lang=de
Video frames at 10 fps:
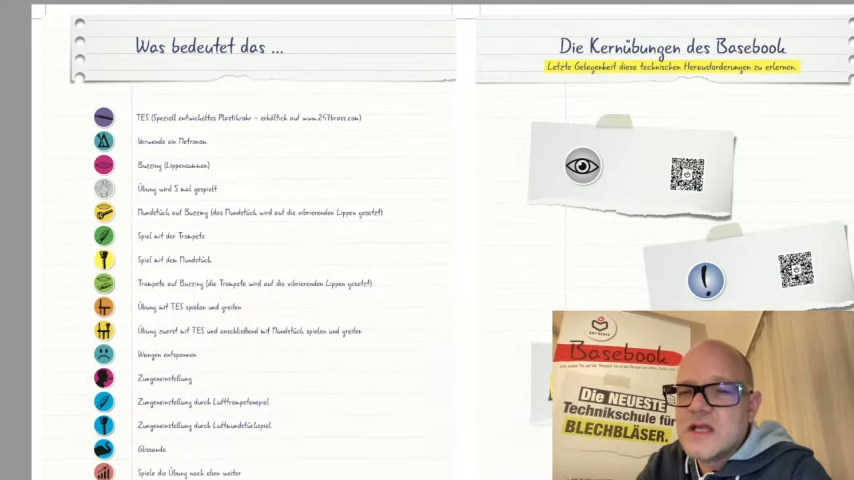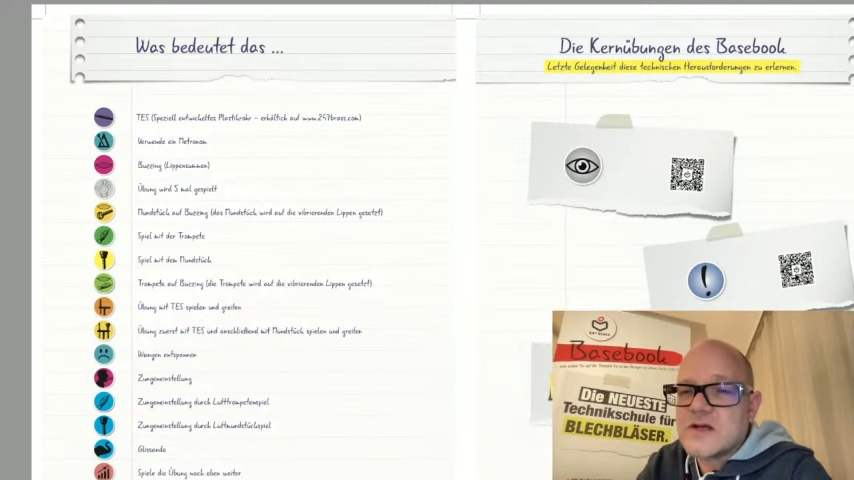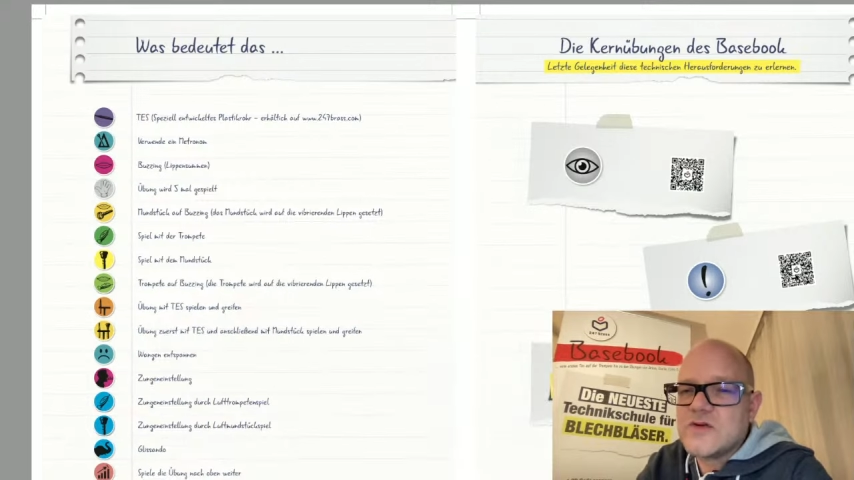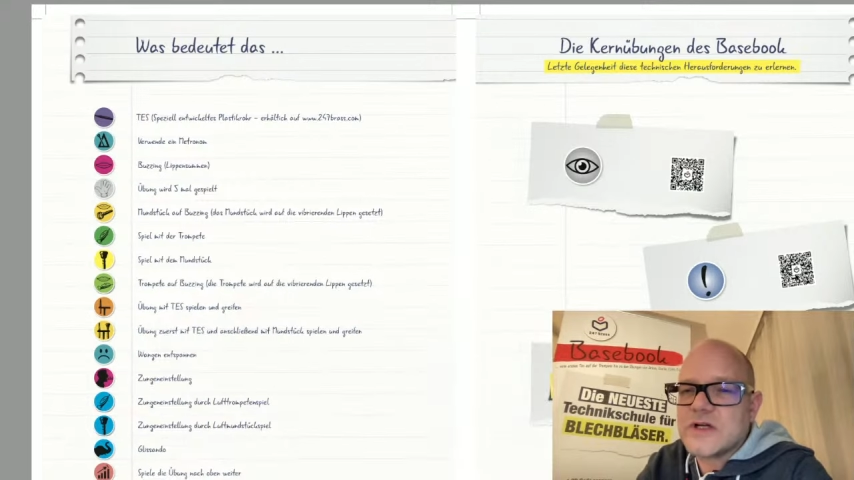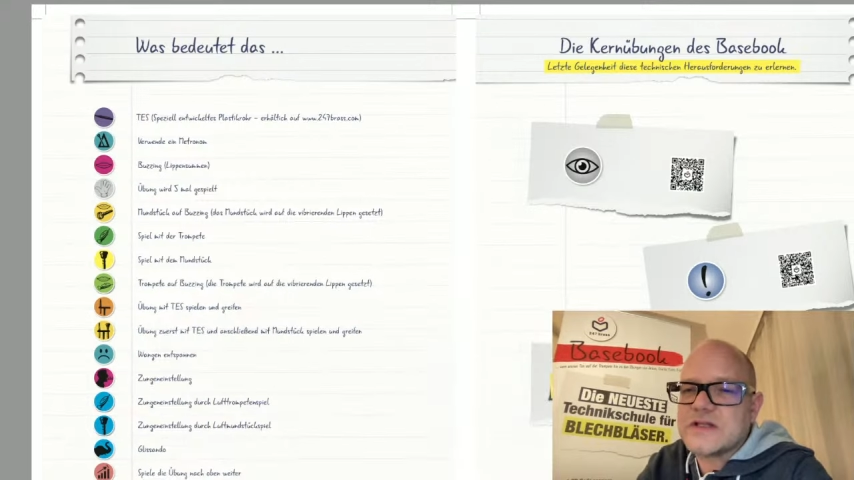
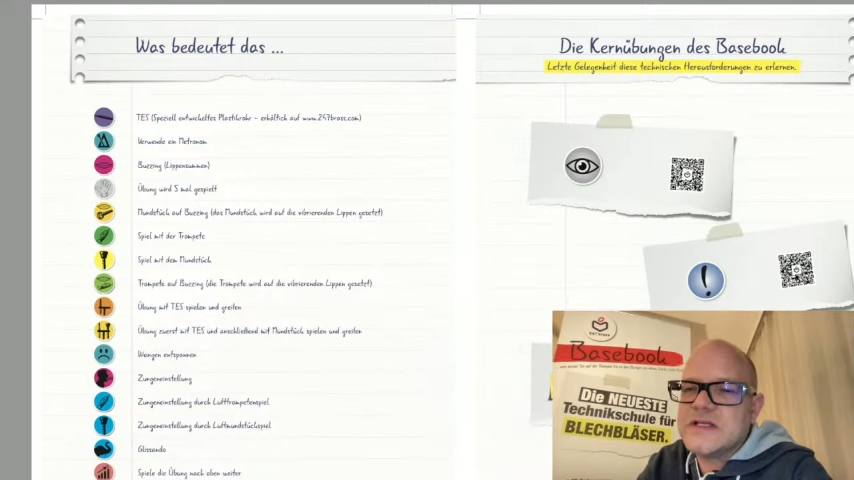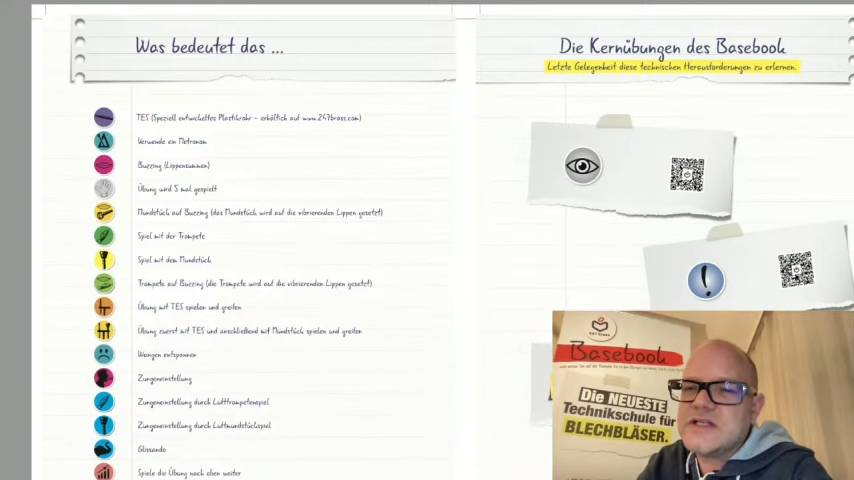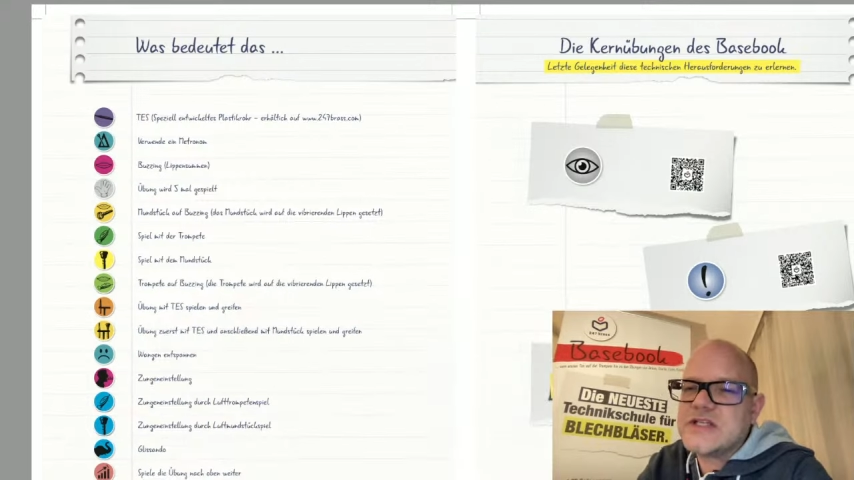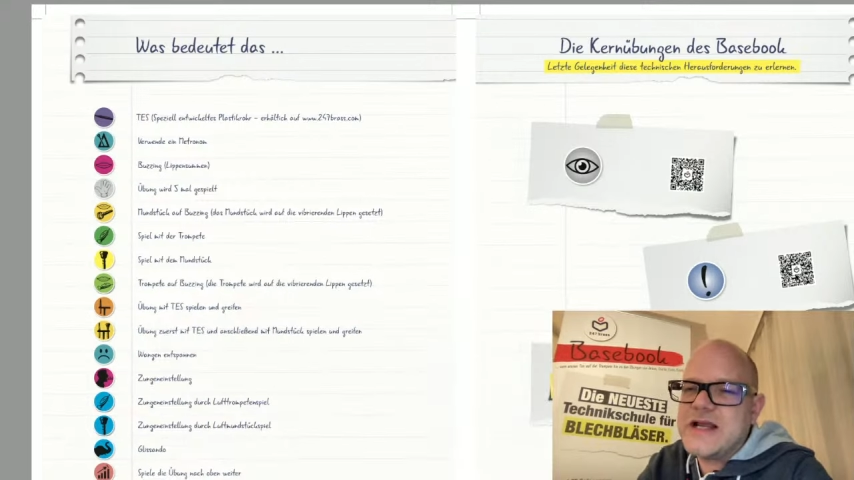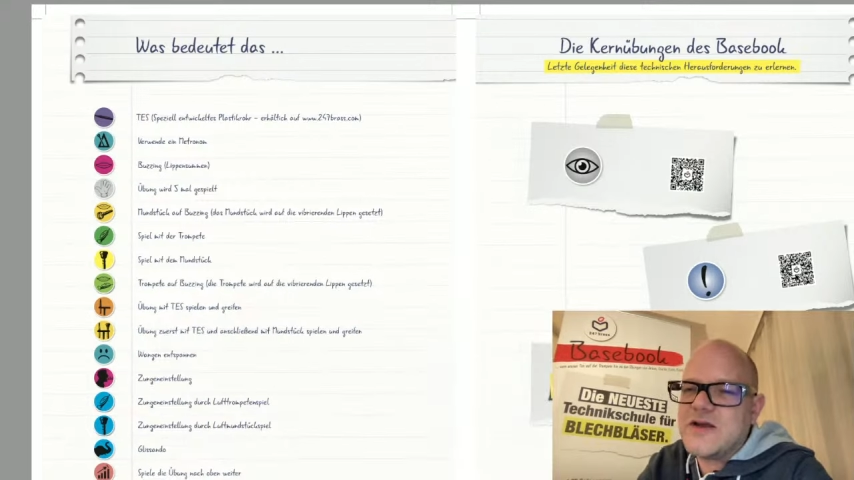Gut,
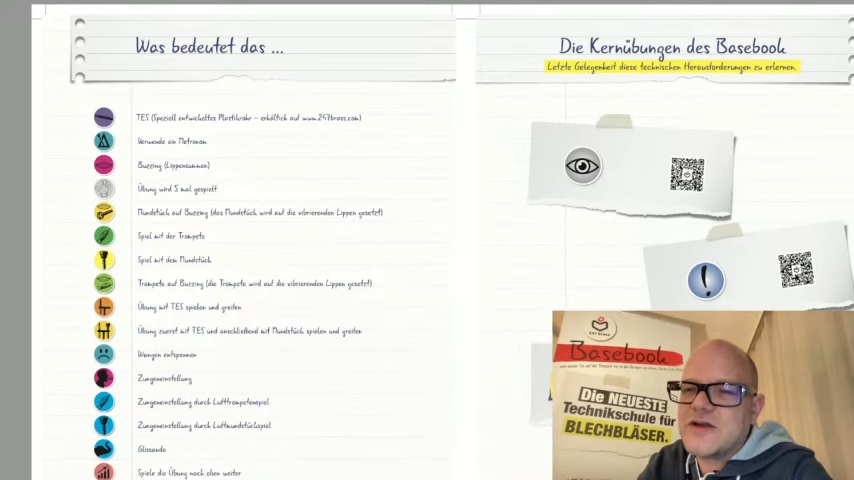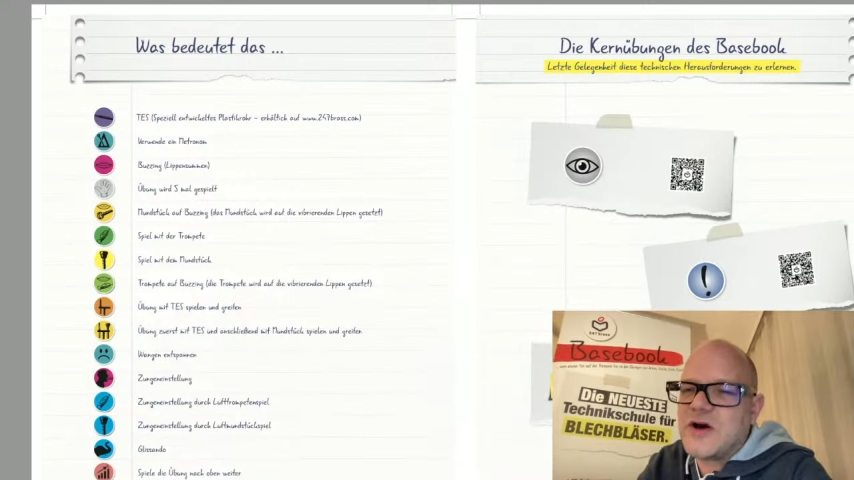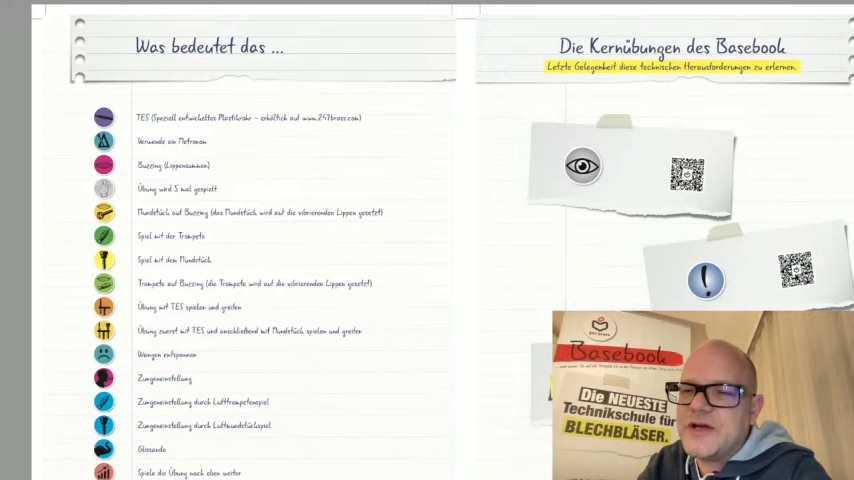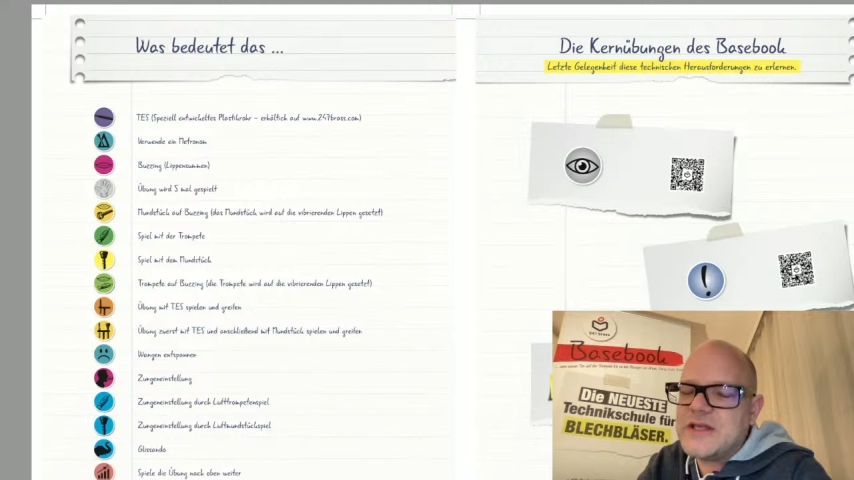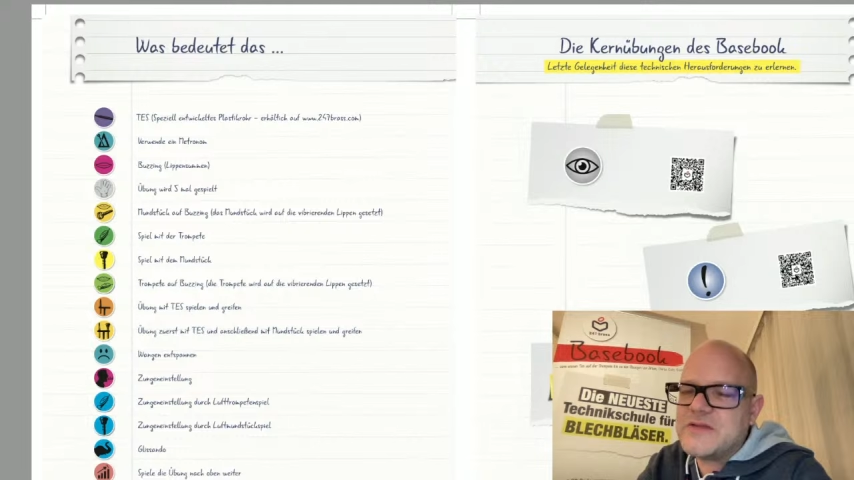ich stelle euch
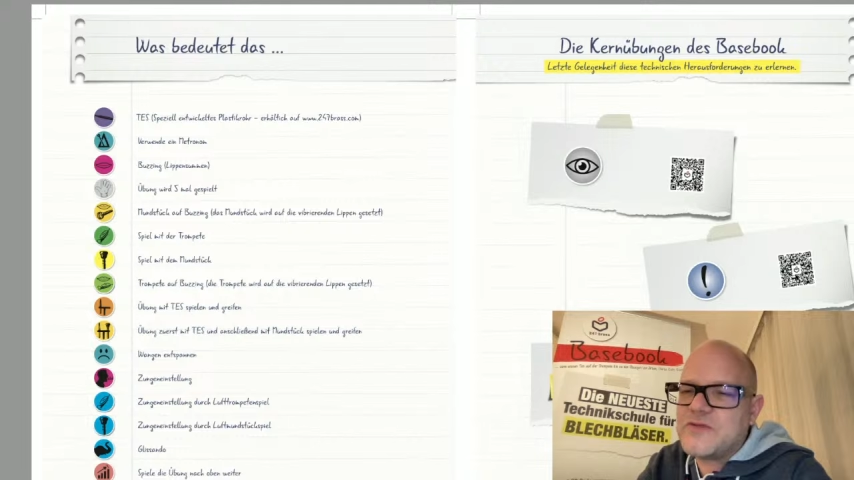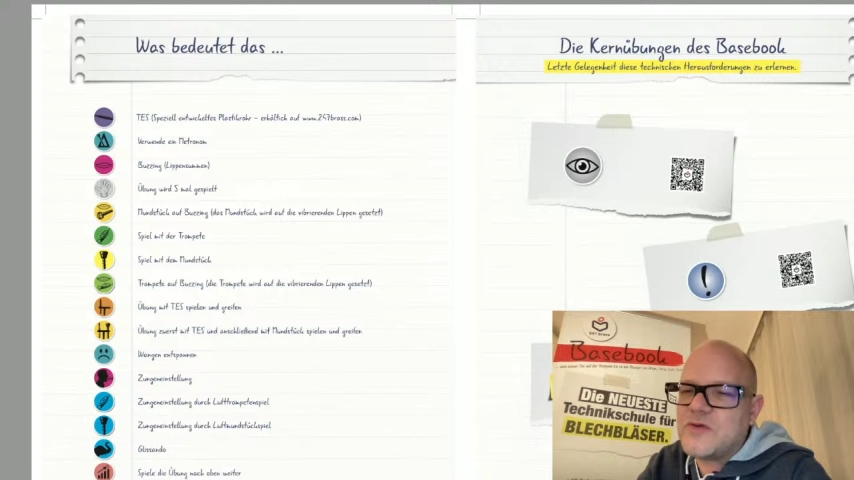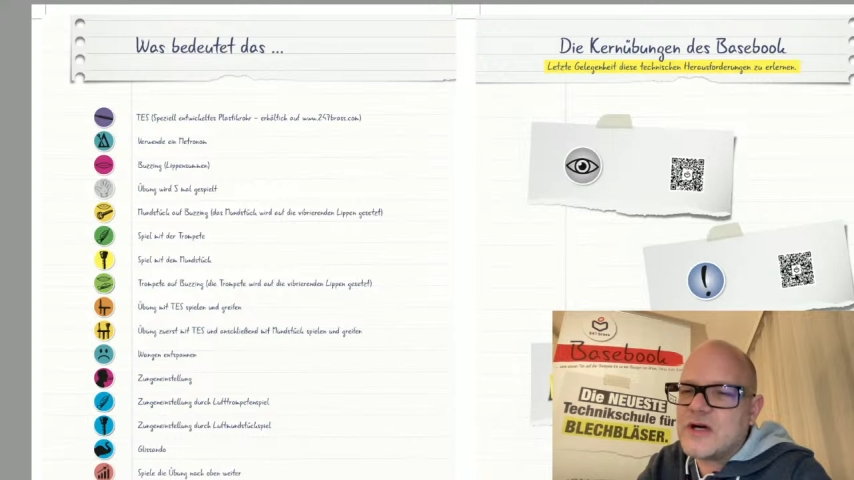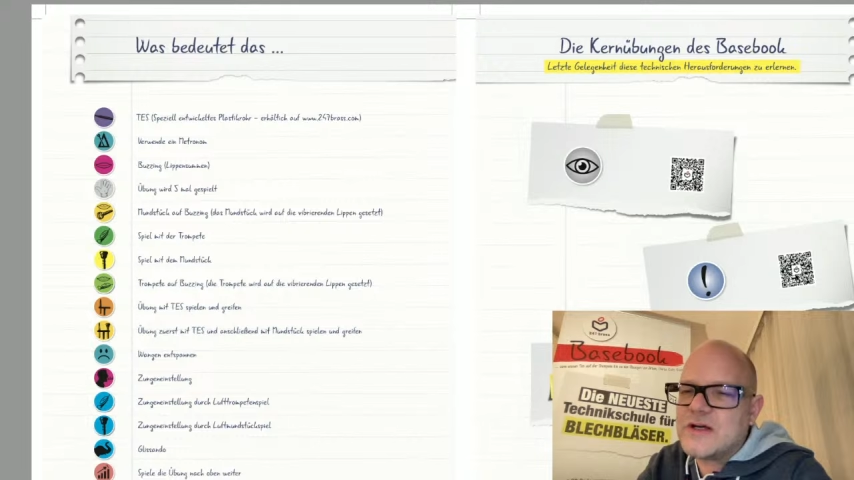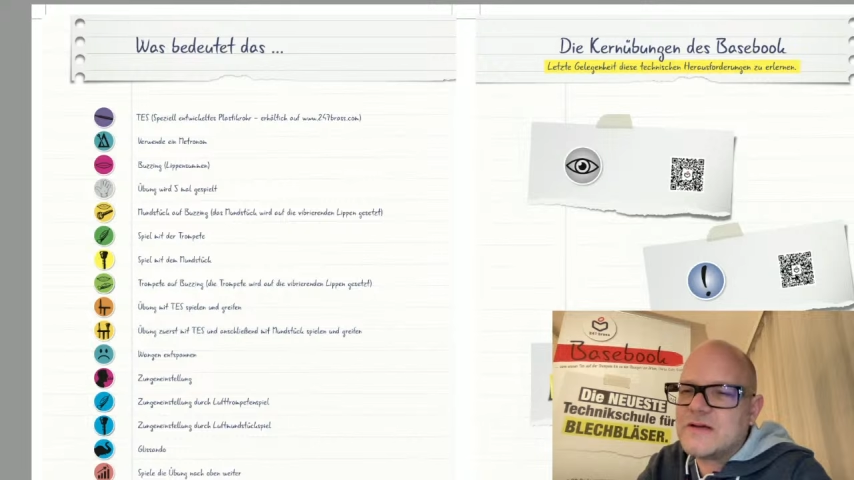heute
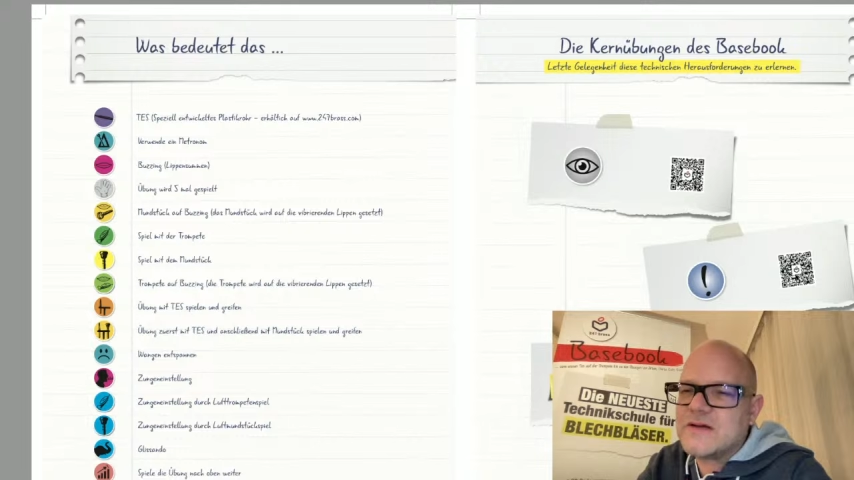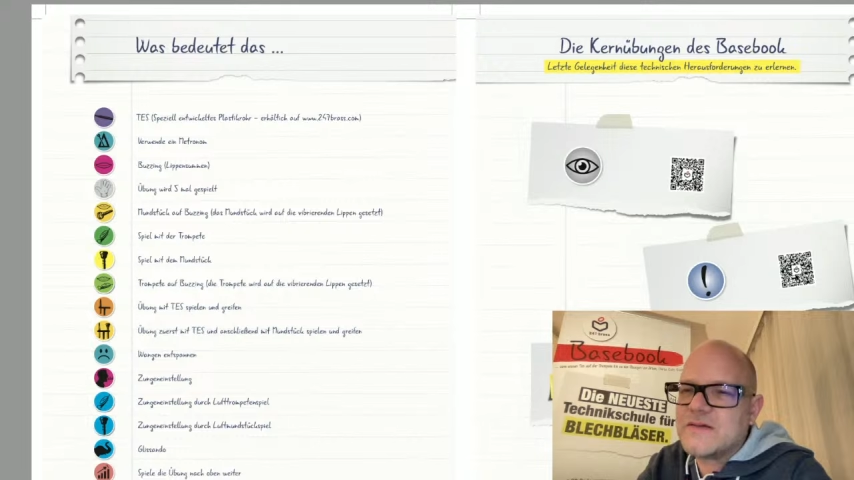vor,